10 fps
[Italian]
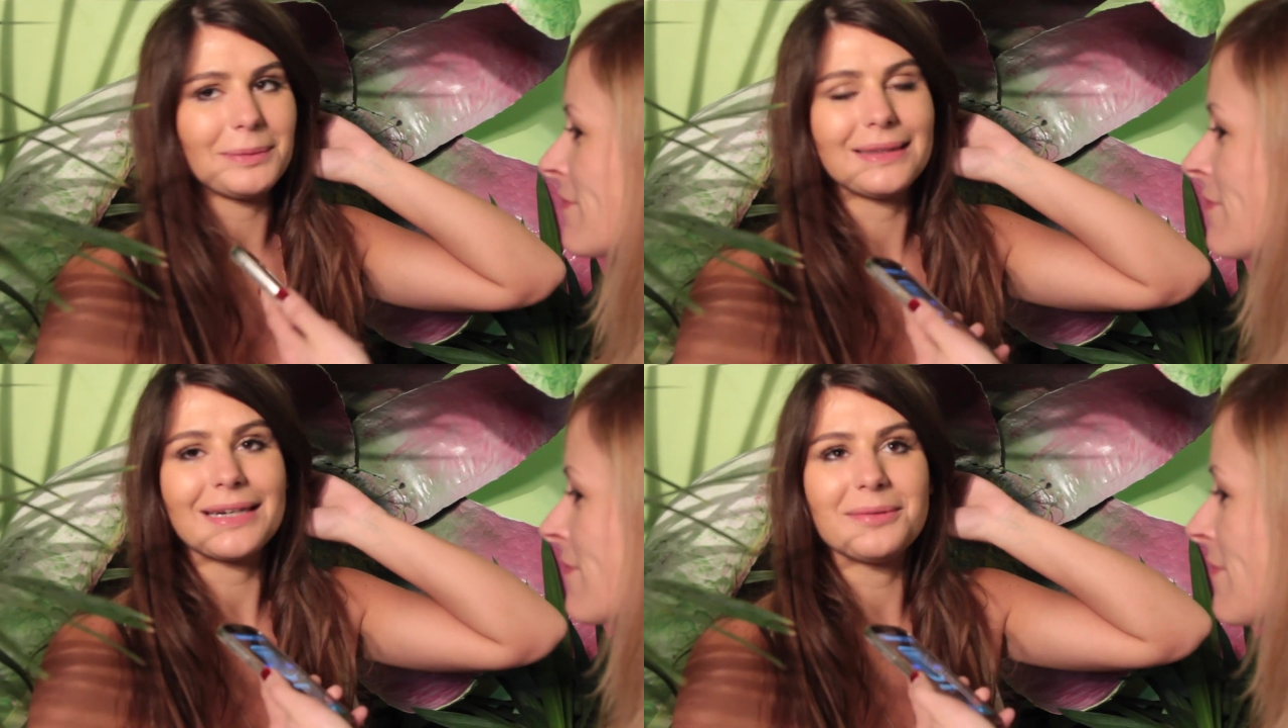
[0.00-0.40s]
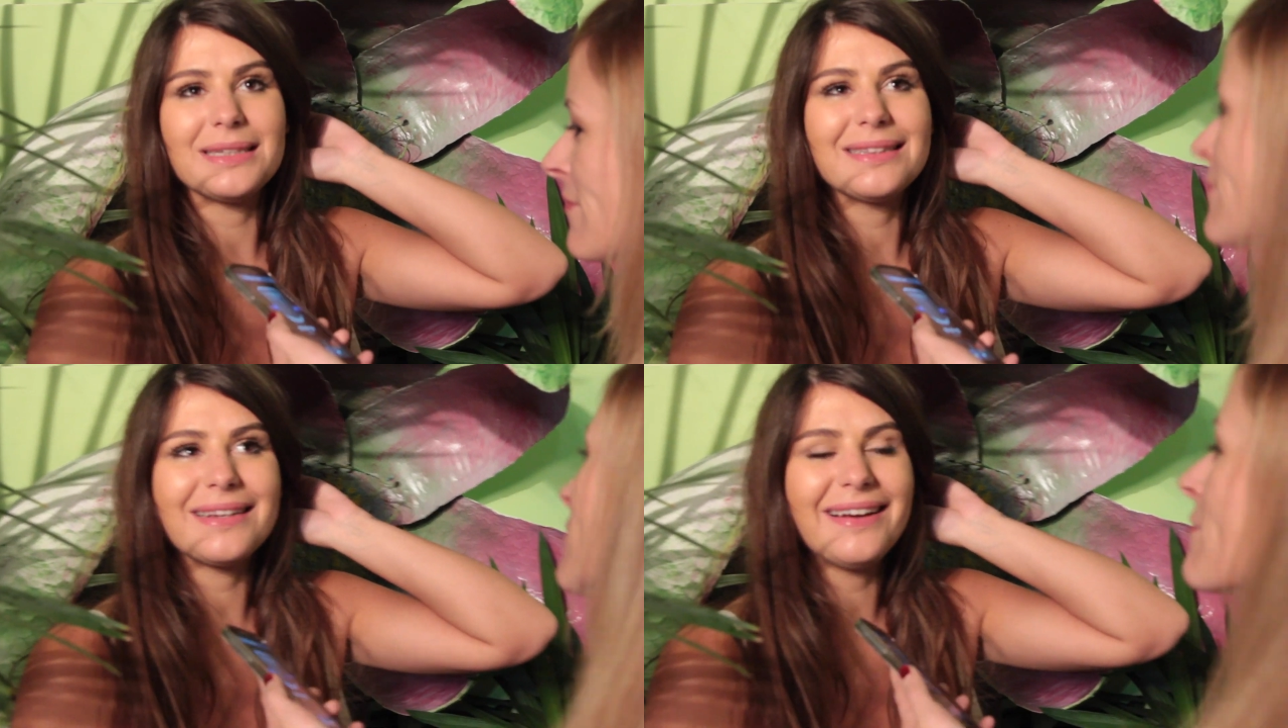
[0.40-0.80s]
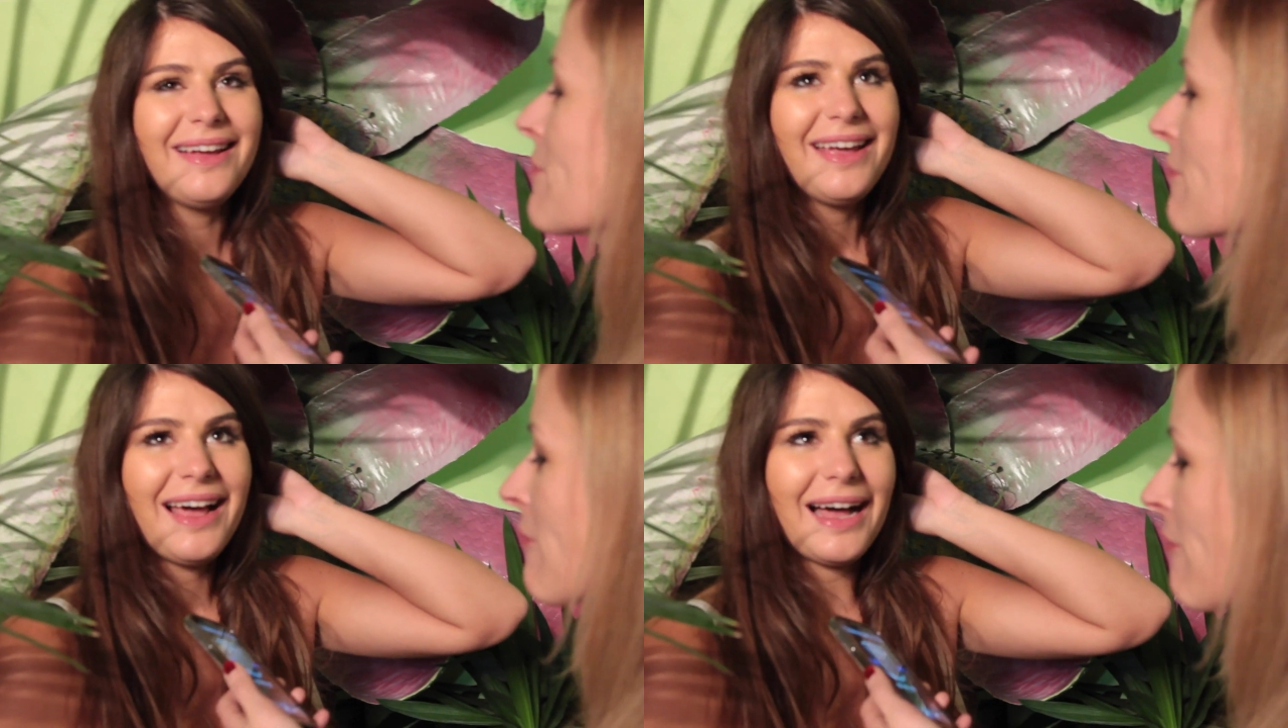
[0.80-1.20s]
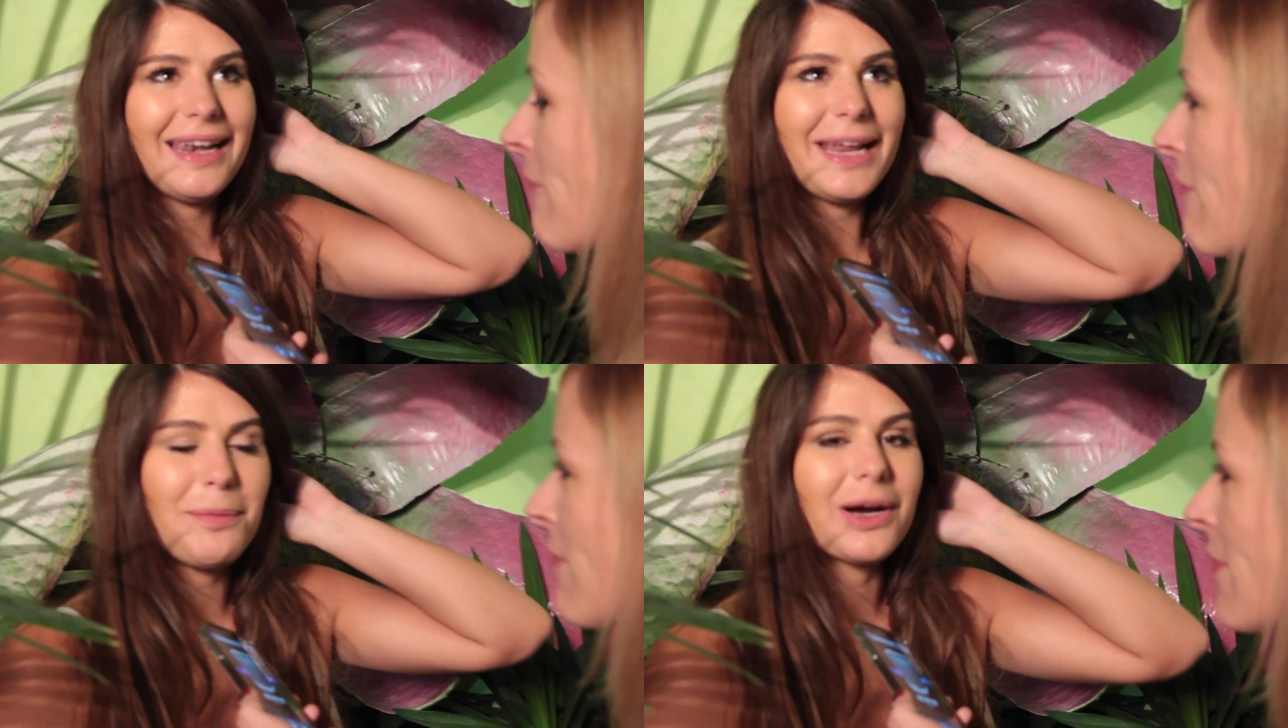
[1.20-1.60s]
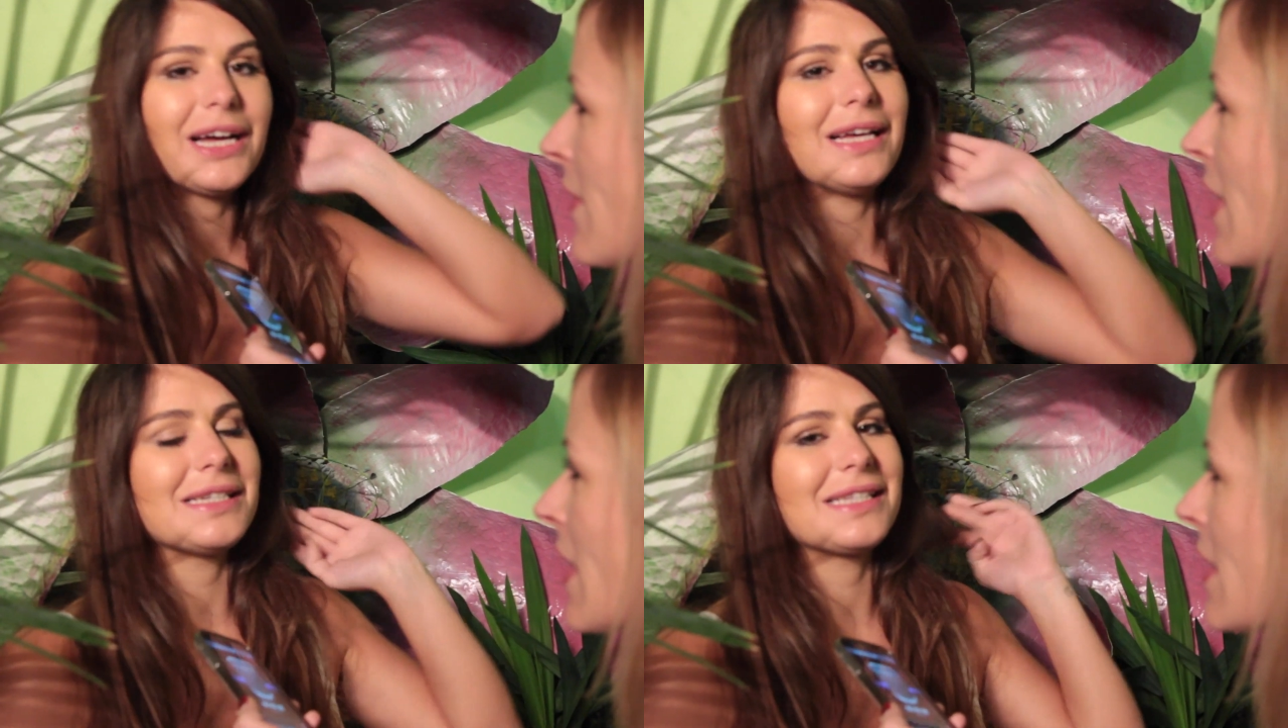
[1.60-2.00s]
praticamente
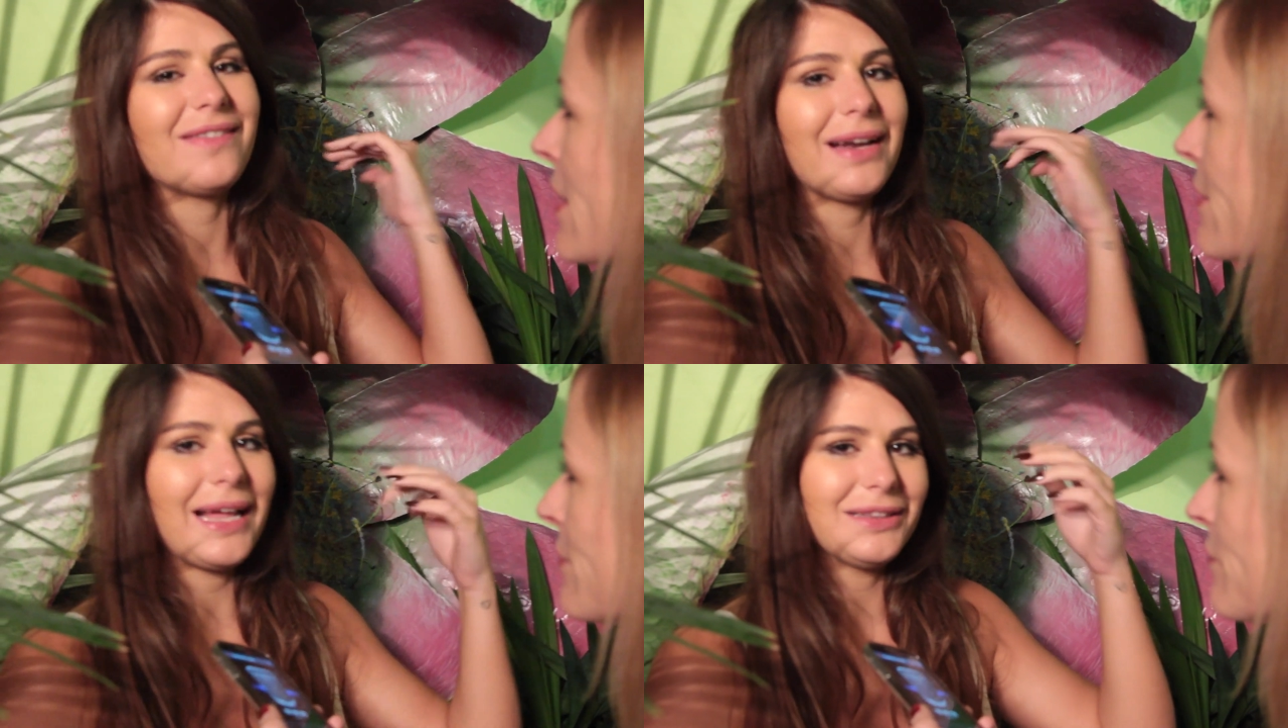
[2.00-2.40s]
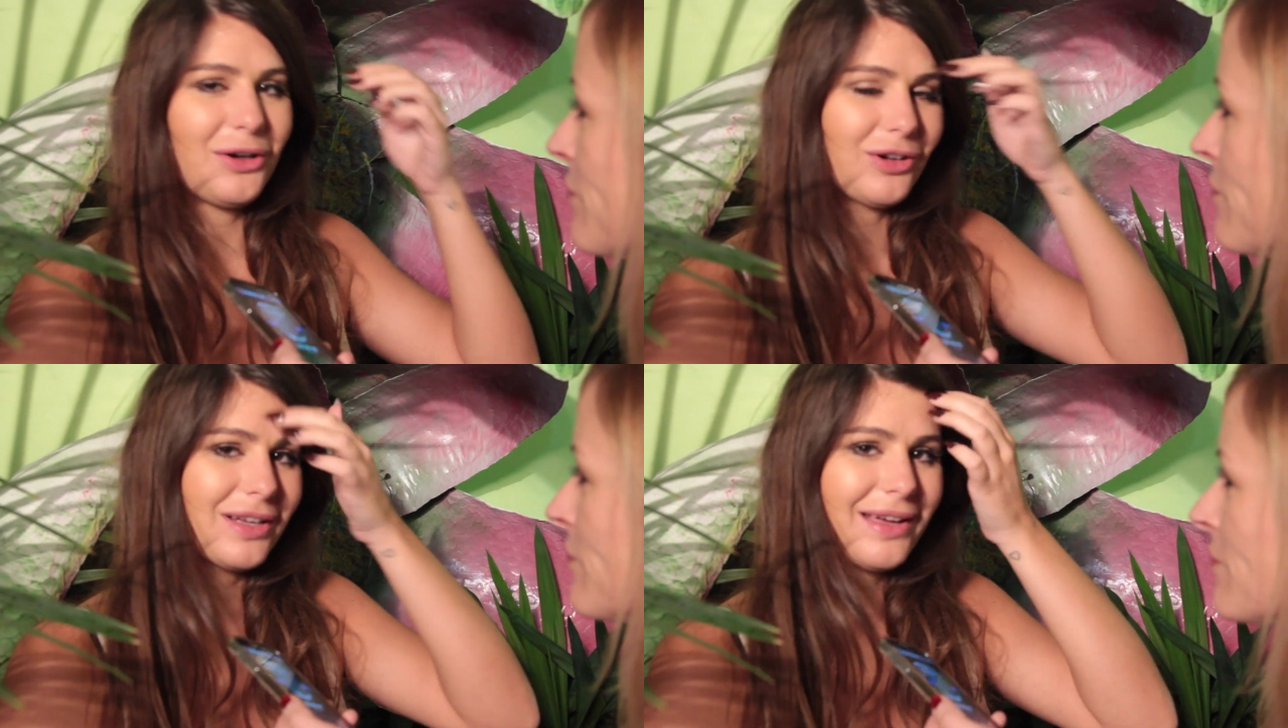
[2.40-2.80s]
all'epoca esisteva Netlog,